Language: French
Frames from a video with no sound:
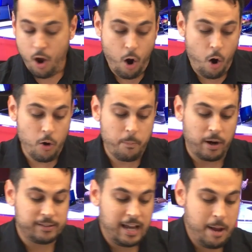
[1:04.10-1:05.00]
un
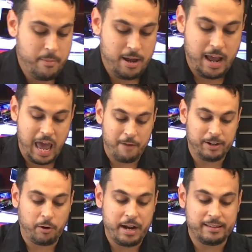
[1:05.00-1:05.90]
portable
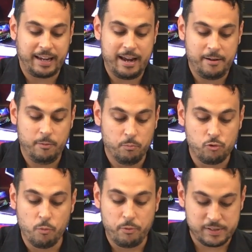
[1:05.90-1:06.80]
avec un attrait
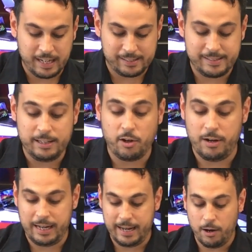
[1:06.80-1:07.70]
beaucoup plus sexy que
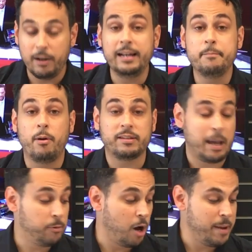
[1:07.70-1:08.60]
les, euh,
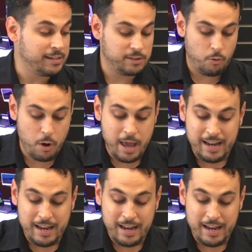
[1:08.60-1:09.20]
portables commerciaux,